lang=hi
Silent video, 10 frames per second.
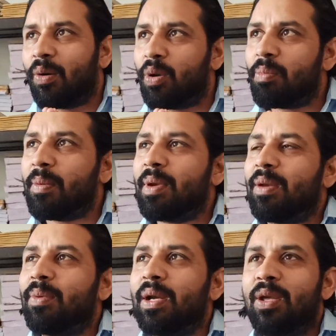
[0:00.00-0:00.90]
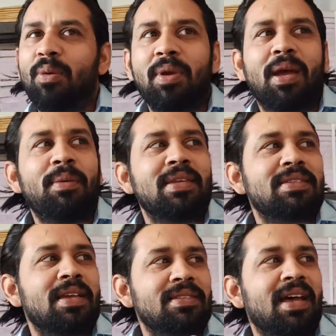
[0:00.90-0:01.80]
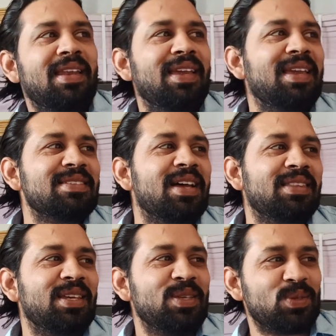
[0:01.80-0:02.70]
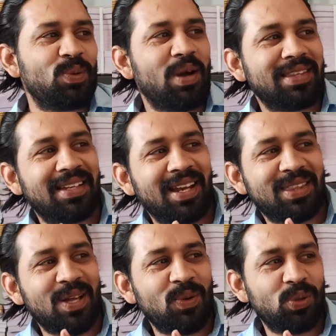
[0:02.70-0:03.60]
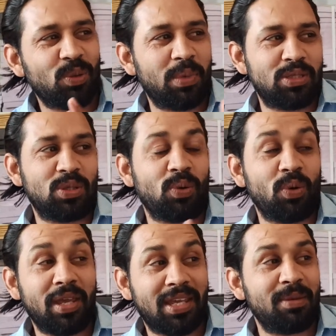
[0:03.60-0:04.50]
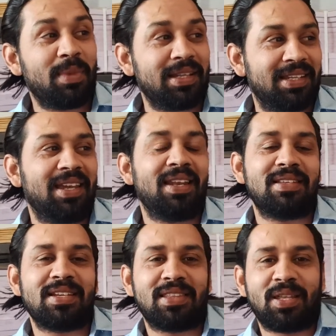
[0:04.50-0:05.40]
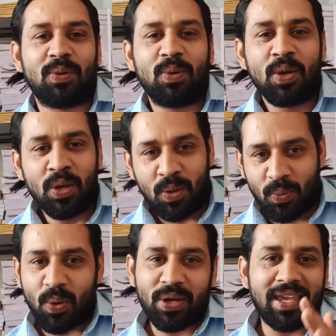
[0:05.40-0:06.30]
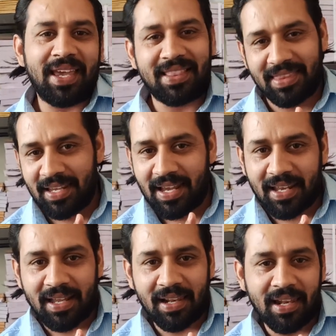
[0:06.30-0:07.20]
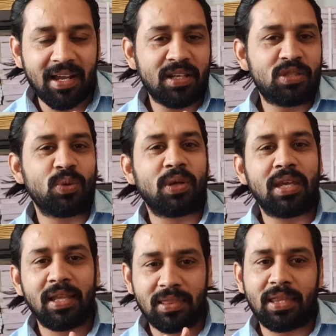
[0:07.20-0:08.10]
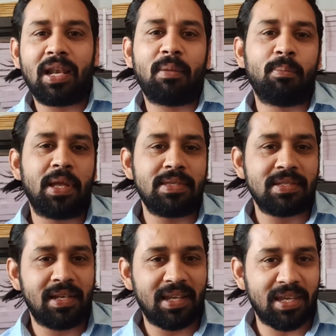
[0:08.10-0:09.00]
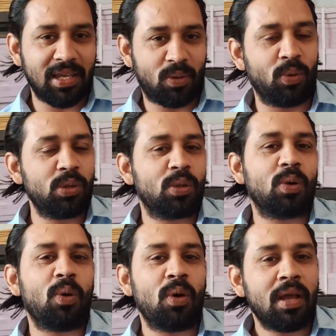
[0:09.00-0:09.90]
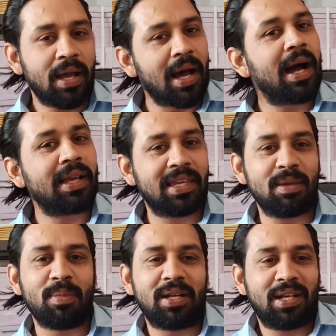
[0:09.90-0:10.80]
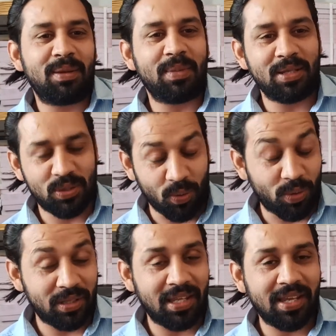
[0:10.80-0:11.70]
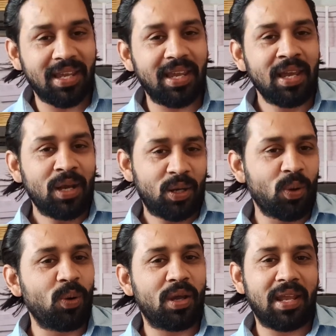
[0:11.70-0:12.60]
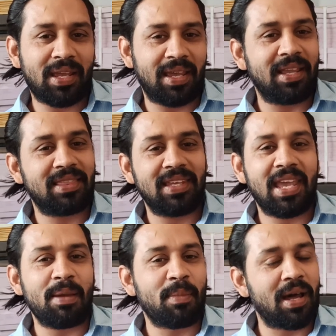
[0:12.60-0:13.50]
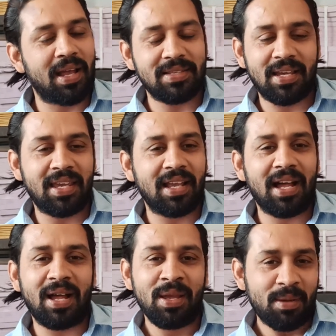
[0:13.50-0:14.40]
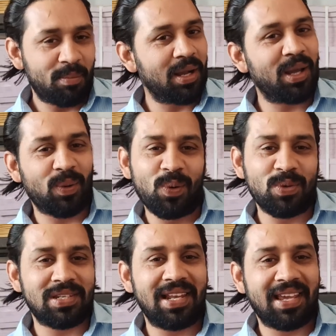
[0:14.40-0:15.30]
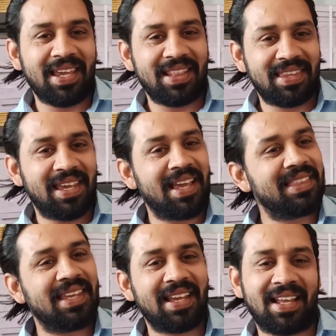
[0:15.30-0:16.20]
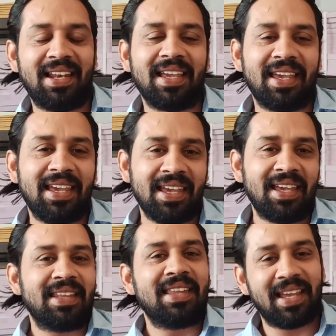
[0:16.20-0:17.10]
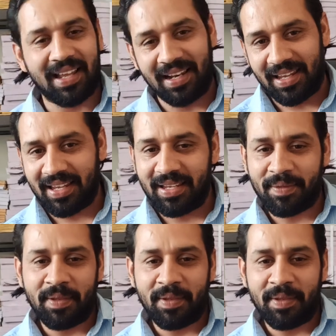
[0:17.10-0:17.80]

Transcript: और मैं मेरी वीडियो में हमेशा शायरी के साथ ही शुरुआत करता हूँ तो बच्चों को एक ही बात कहना चाहता हूँ वो कहते हैं ना लग चुकी तलब मंजिल की खुद को आग की भट्टी में झोंक देंगे ठोकरे कहती है मारा जाएगा मगर हौसले कहते हैं देख लेंगे देख लेंगे